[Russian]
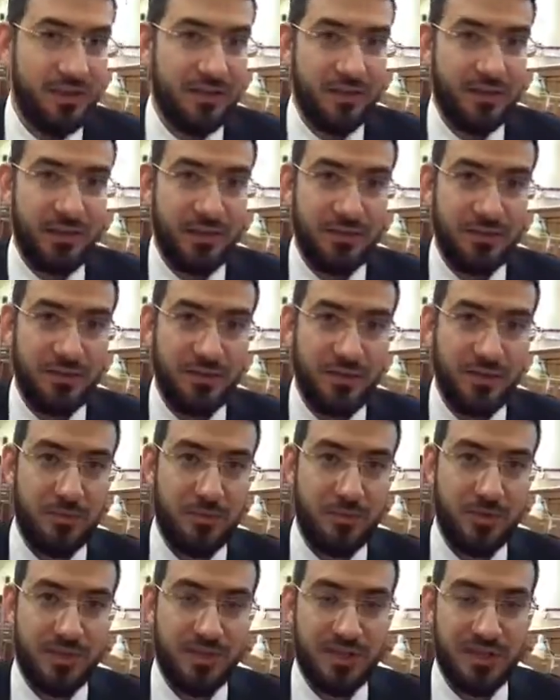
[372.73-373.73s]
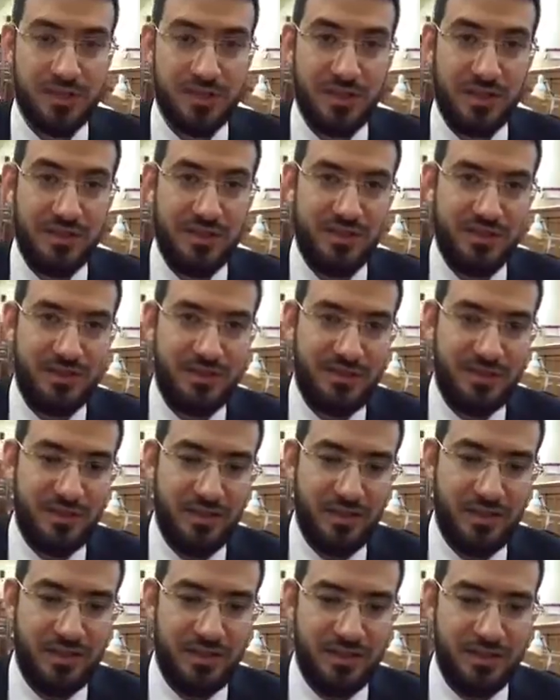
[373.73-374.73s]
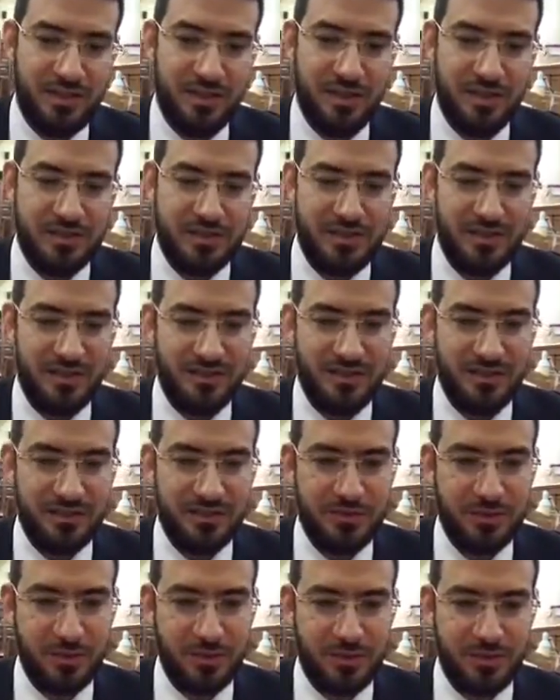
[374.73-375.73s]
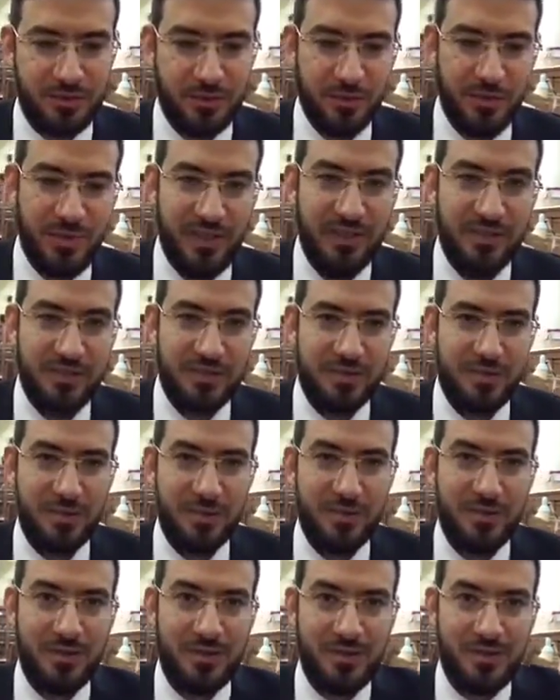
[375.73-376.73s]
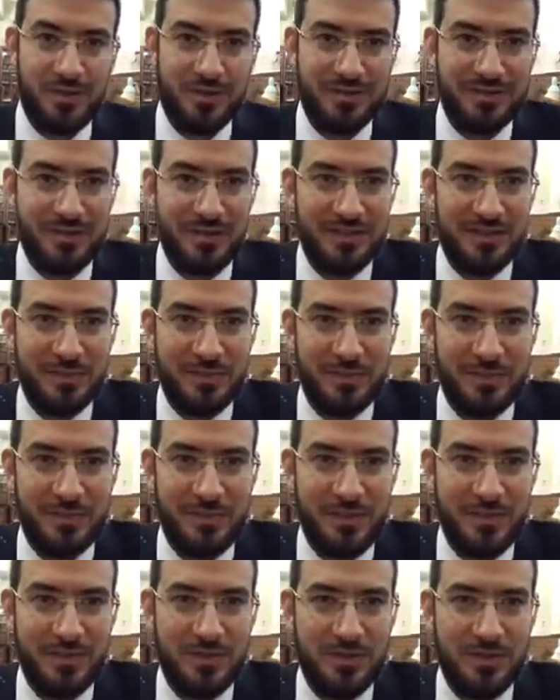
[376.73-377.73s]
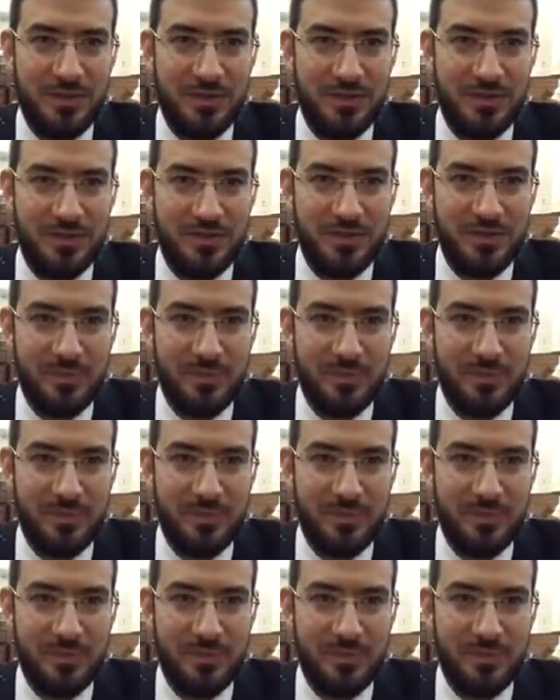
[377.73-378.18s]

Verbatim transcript: Такая сука будет кошерна, если не кошерна схах с трех сторон менее четырех локтей. Спасибо большое, хорошего